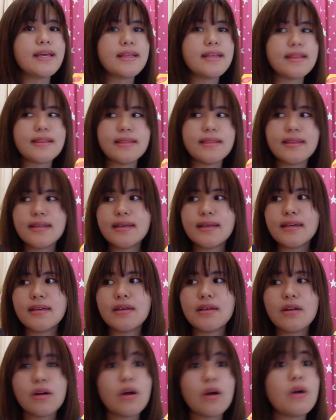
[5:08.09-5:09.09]
And,
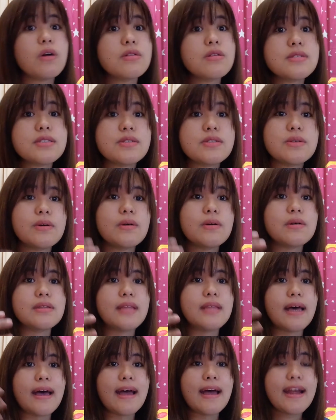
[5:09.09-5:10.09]
also
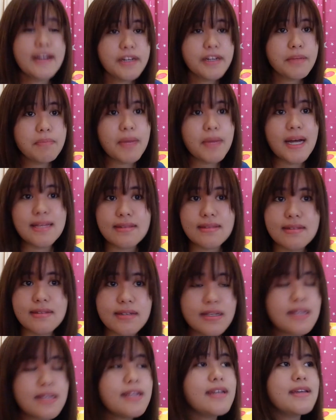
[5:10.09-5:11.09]
the Harry
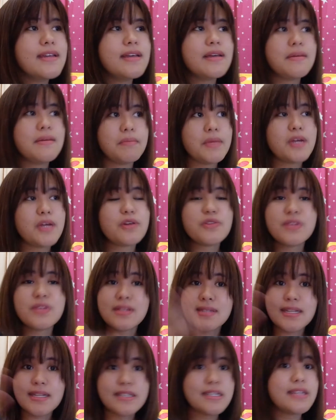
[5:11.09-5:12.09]
Potter, meron
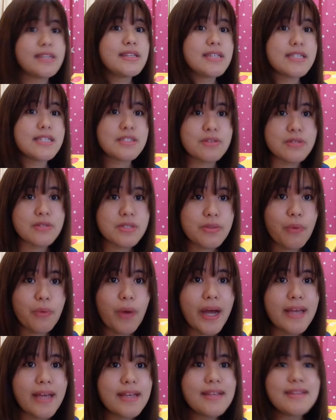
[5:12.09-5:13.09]
din 13 Reasons
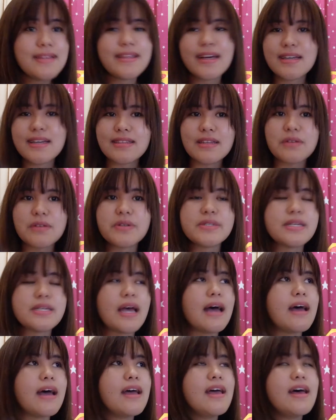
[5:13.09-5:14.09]
Why, nakita ko
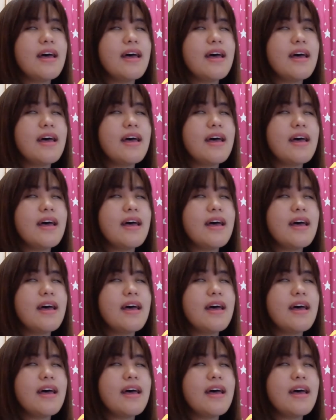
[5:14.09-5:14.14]
siya.